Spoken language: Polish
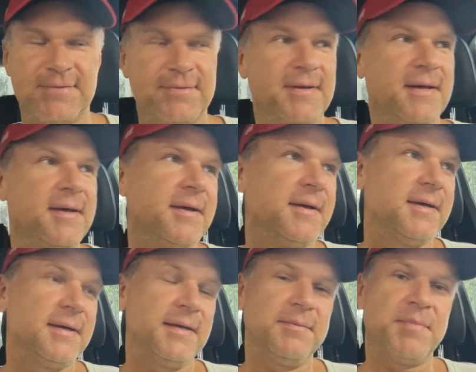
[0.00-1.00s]
Jest to
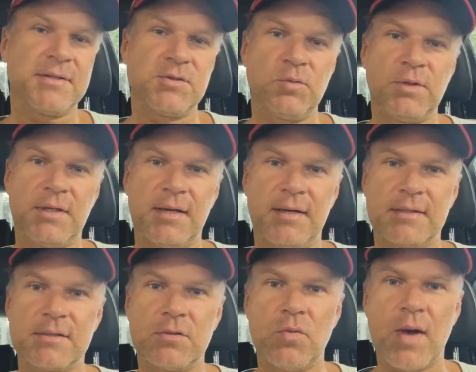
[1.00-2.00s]
e, bardzo unikalna
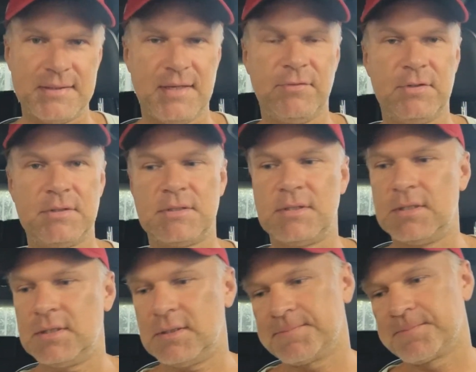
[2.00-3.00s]
sytuacja, więc
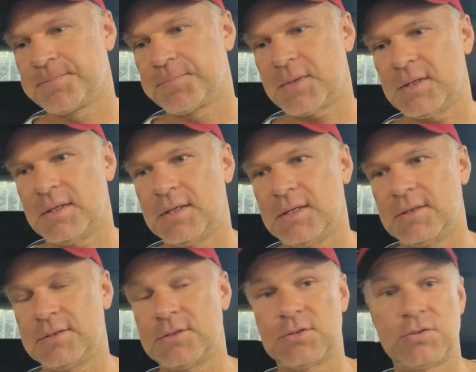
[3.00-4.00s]

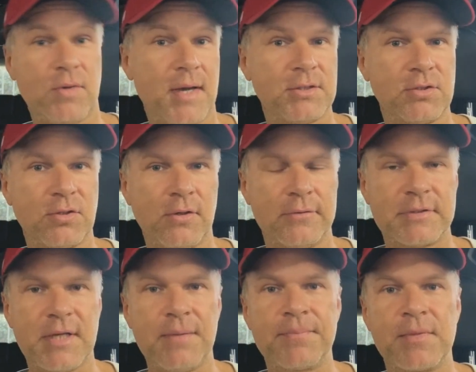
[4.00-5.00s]
słuchajcie do
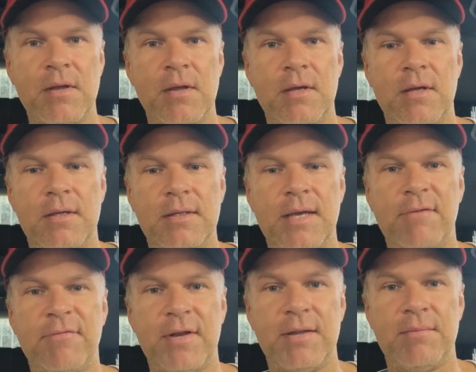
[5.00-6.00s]
końca. Ja
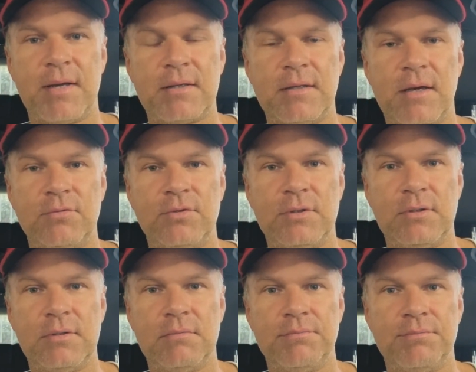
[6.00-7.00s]
fanem marki
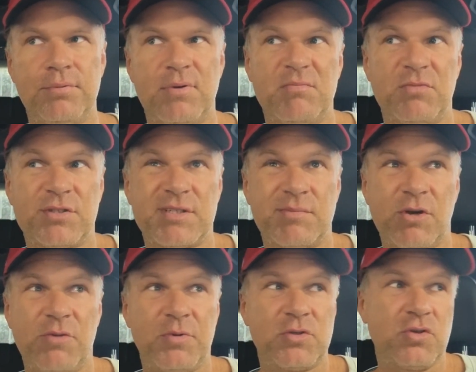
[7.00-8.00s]
Audi byłem od
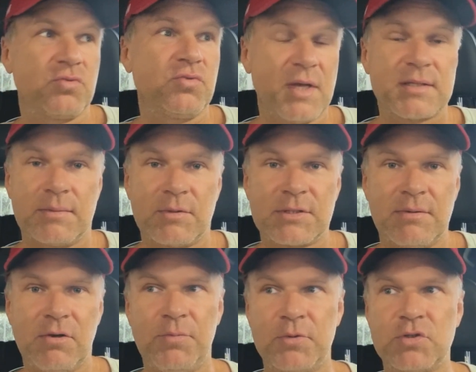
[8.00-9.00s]
samego początku. Jestem od
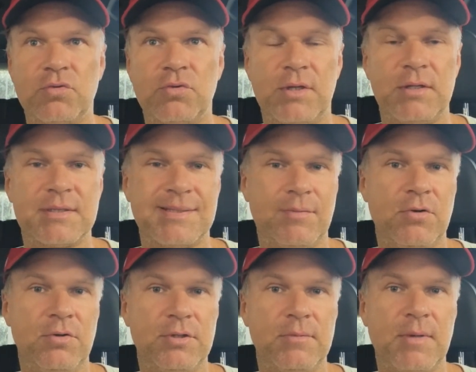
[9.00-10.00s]
samego początku, od kiedy
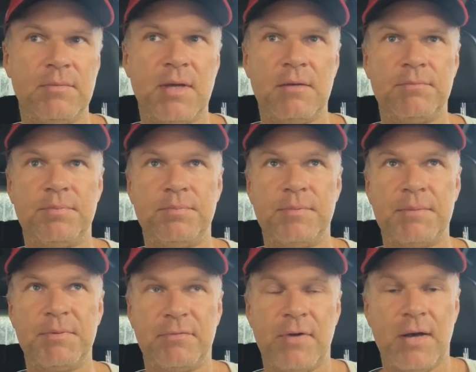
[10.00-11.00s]
samochody mam. Miałem
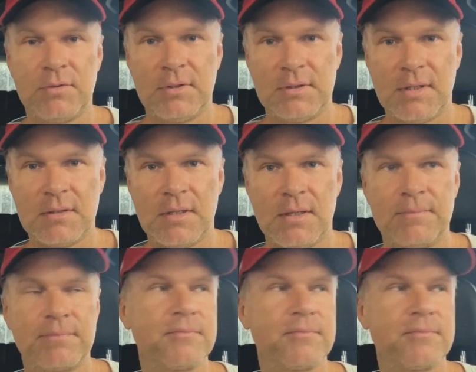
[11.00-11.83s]
najpierw Audi TT,